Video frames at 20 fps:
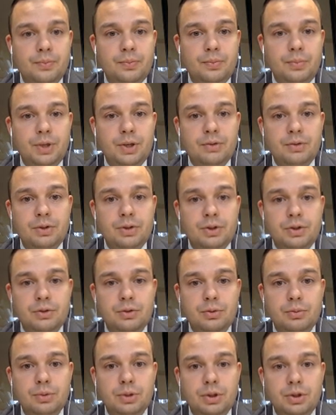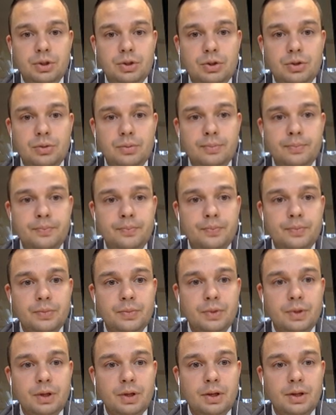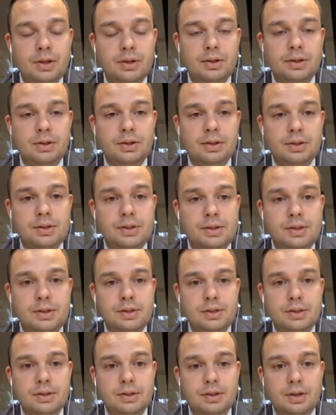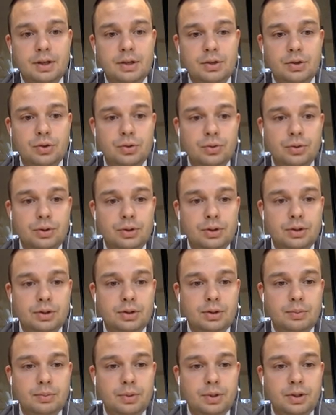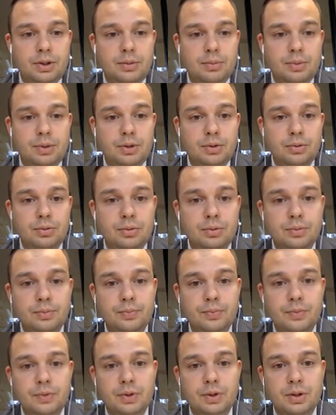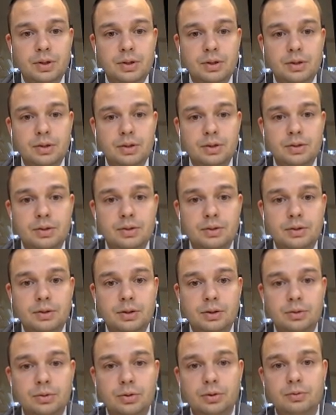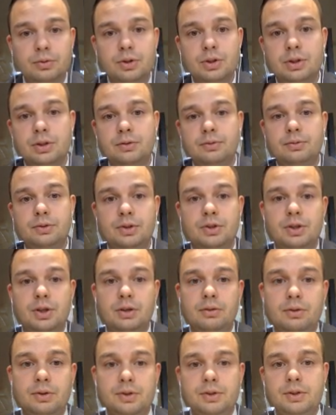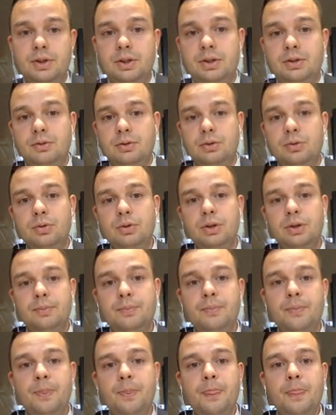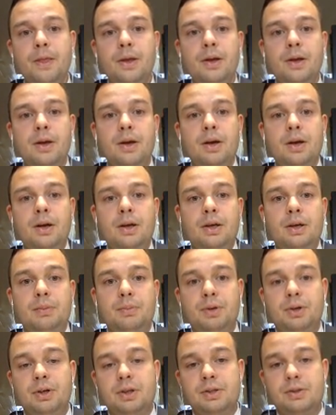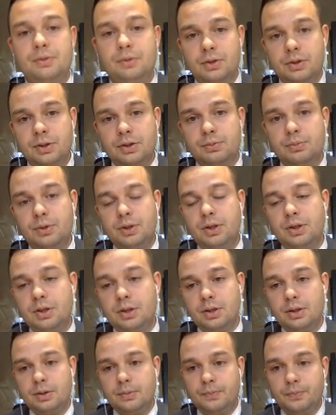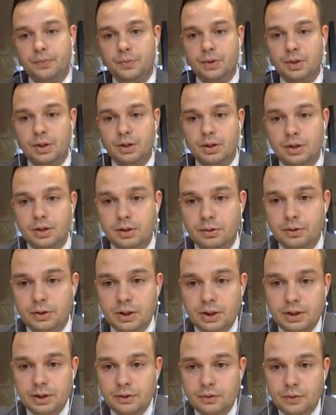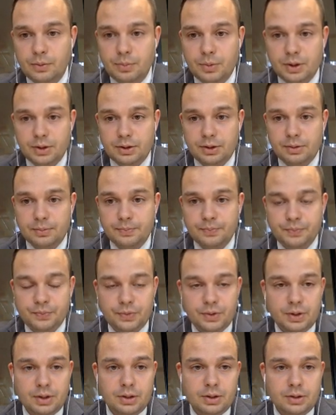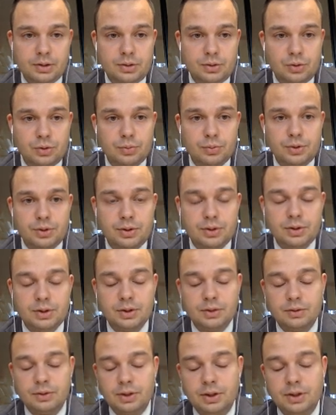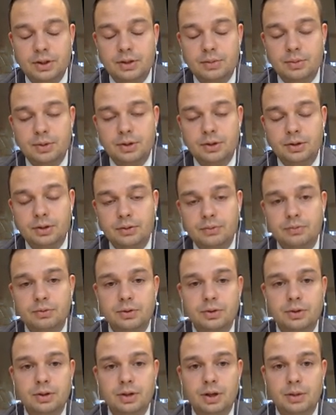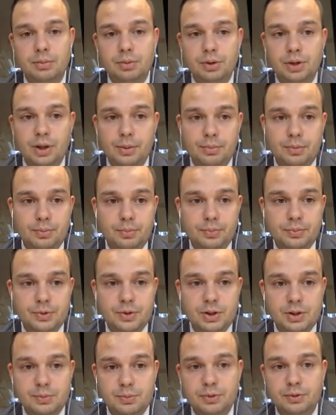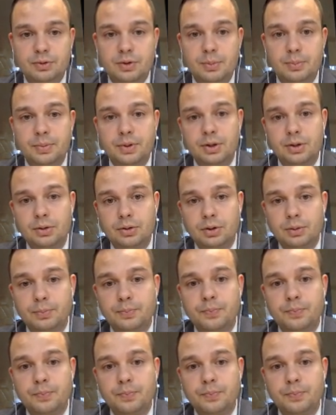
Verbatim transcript: первое, с чего мы начнем, это с отчета от компании «Бают», Э, которая вышла в начале 2023 года и показывает изменение э, квадратного метра, э, стоимости за квадратный метр в Абу-Даби с разбивкой по району.